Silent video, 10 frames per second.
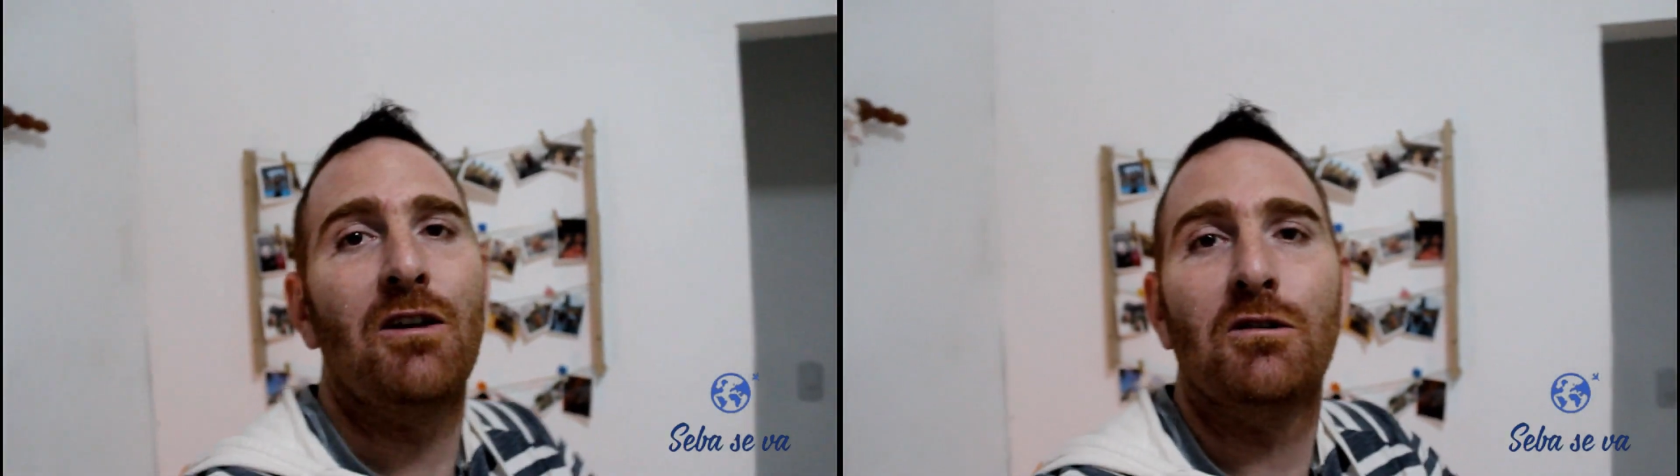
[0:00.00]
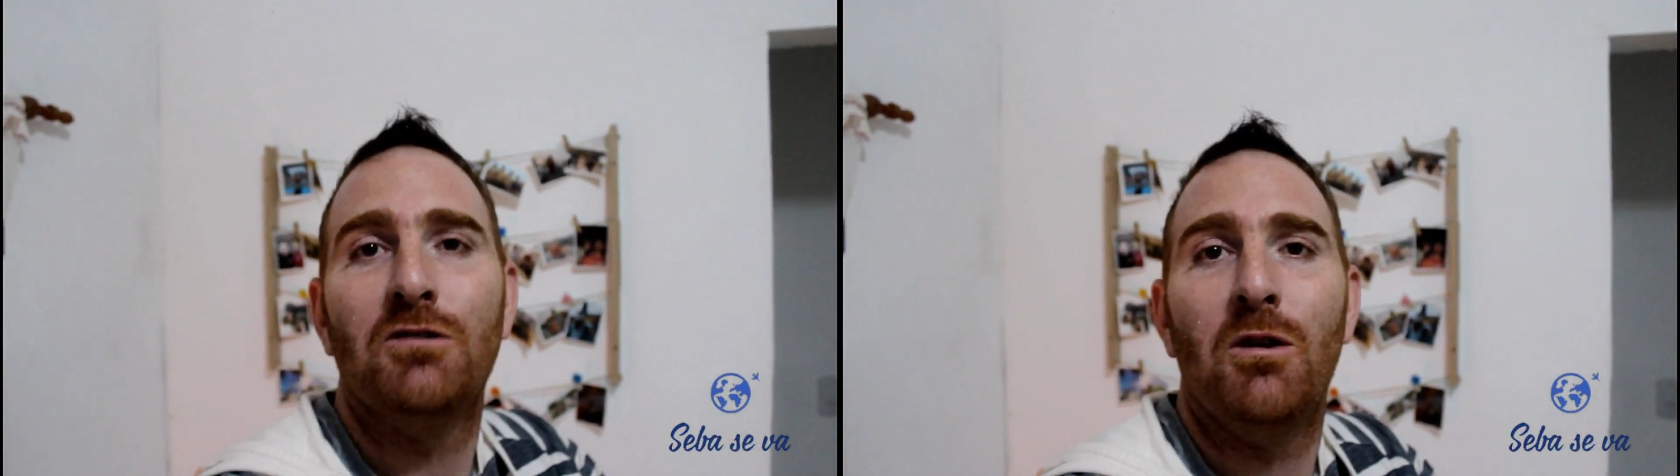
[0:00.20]

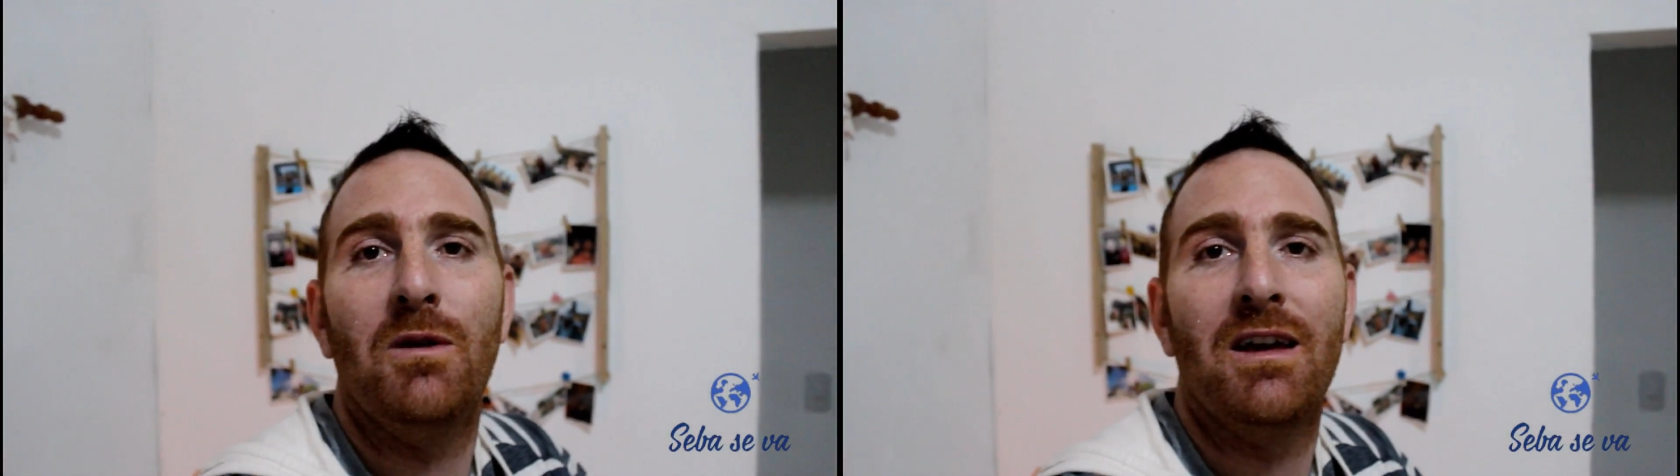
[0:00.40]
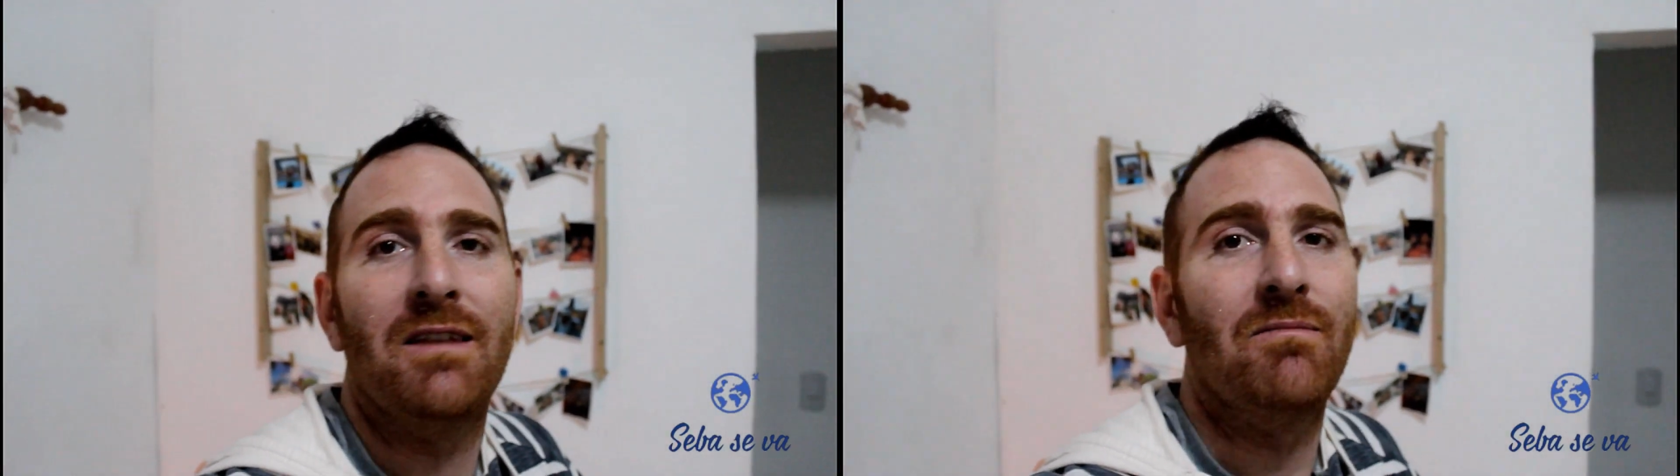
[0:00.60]
no se
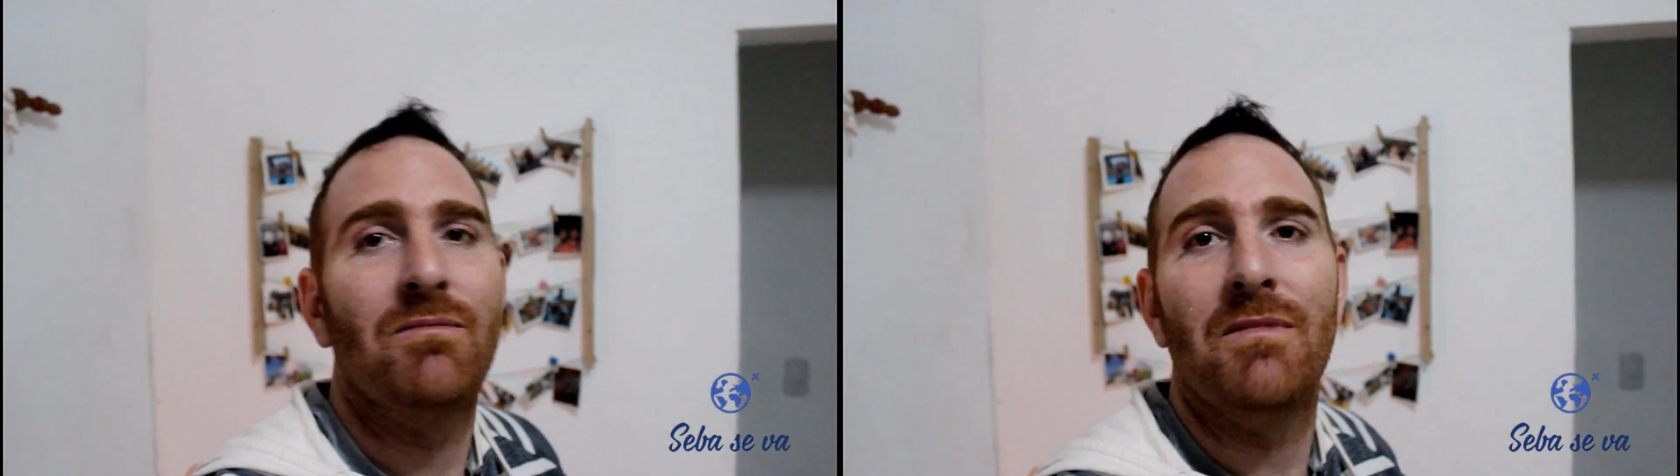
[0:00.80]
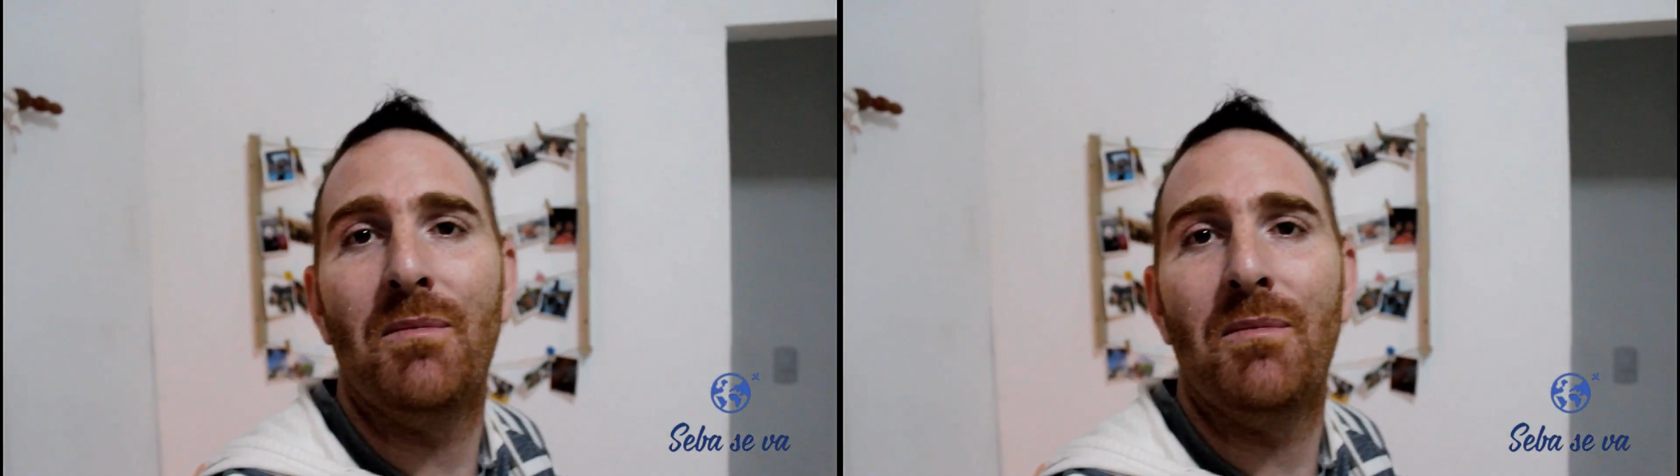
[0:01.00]
olviden de